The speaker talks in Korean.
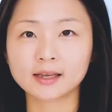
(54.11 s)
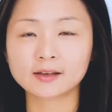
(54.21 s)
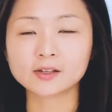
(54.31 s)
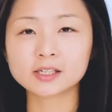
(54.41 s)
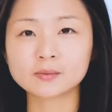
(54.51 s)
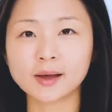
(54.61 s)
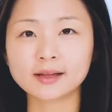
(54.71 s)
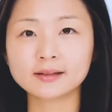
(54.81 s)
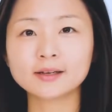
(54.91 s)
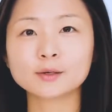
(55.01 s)

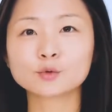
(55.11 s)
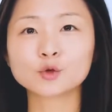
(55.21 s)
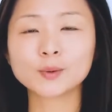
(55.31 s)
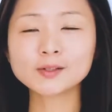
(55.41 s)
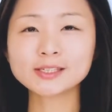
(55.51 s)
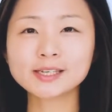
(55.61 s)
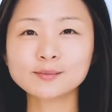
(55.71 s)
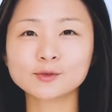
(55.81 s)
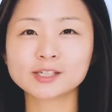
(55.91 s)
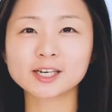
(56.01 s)
였지만 두 번째
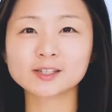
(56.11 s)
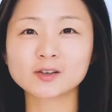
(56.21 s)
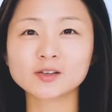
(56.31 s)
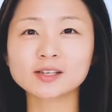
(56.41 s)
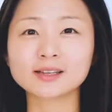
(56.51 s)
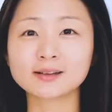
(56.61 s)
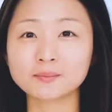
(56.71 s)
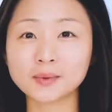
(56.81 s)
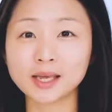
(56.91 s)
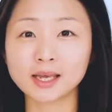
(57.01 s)
문장에서는
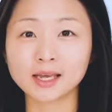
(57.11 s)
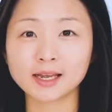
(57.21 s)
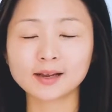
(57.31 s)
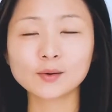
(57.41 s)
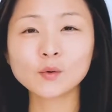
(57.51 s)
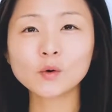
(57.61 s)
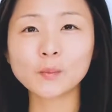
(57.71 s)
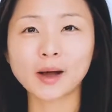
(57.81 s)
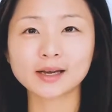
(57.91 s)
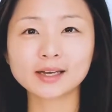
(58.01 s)
me로
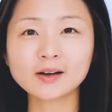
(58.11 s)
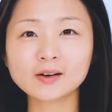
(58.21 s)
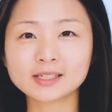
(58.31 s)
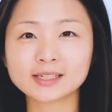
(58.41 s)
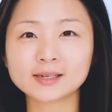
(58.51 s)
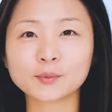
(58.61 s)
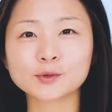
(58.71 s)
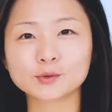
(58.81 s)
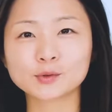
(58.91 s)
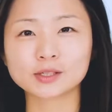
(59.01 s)
바뀐 것을 볼
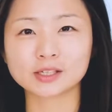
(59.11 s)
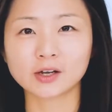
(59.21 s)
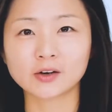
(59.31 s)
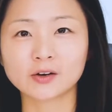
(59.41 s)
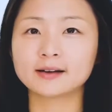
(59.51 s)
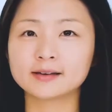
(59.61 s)
수 있어요.